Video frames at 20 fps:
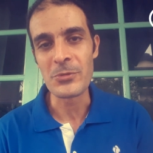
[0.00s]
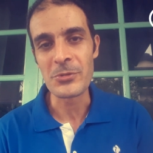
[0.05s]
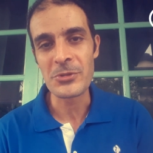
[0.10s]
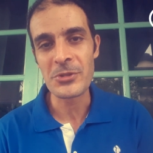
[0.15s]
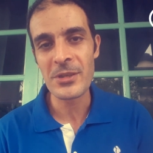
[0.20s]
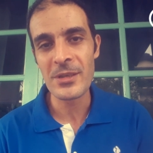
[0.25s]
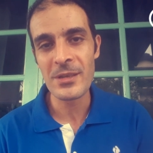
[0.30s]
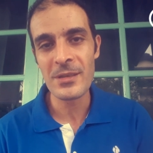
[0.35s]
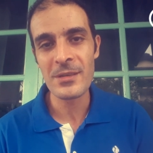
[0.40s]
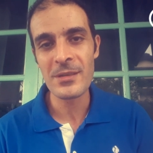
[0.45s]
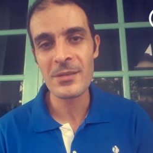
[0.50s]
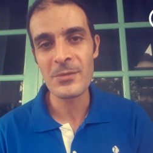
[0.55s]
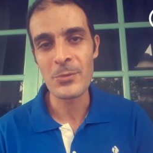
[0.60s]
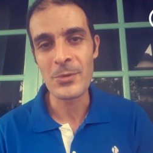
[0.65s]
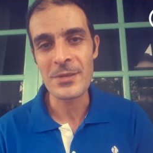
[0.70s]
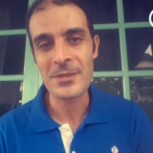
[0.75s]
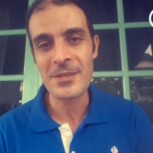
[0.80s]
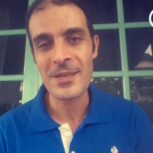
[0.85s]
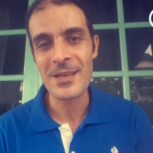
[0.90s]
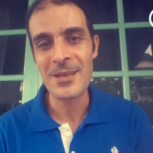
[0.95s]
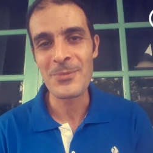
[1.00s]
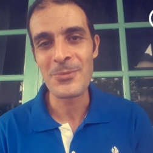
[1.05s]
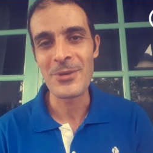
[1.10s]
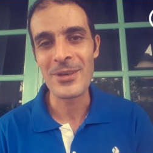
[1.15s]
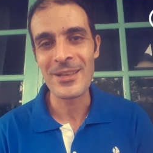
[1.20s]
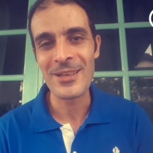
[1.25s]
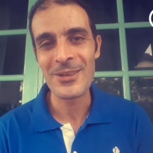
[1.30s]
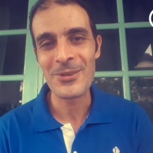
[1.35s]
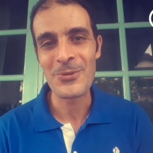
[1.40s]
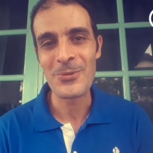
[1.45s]
والشير والسلام
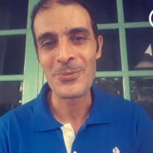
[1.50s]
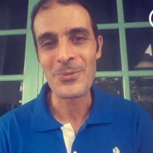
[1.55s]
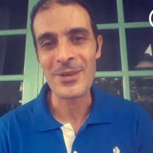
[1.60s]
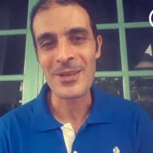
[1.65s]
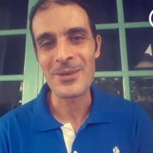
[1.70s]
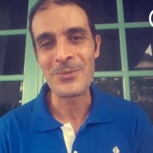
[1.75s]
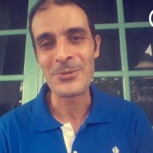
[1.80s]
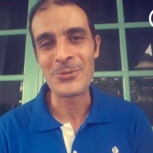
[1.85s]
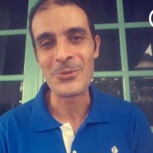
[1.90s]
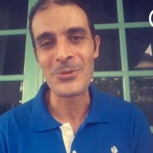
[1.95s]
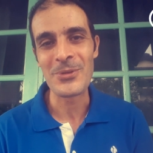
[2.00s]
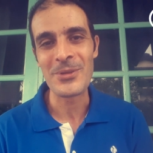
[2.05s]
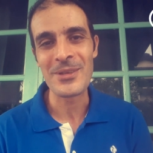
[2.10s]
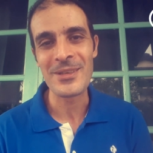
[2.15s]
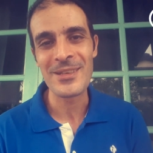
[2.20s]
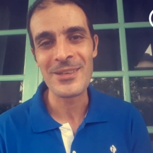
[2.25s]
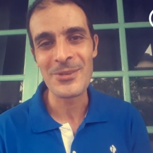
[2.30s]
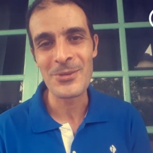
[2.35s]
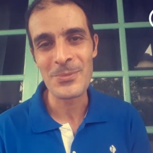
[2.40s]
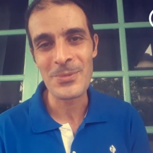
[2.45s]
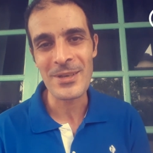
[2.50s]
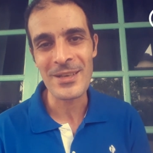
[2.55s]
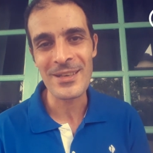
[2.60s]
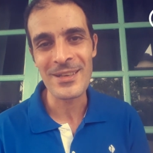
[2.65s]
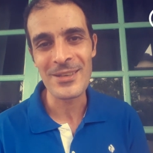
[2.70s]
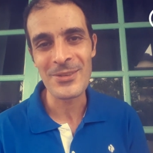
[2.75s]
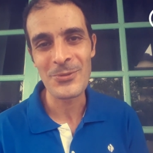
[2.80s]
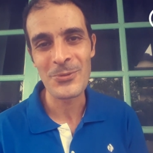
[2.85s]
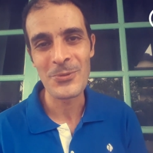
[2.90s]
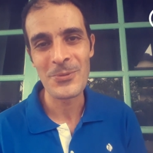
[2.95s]
عليكم ورحمه الله
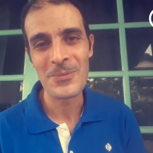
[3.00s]
وبركاته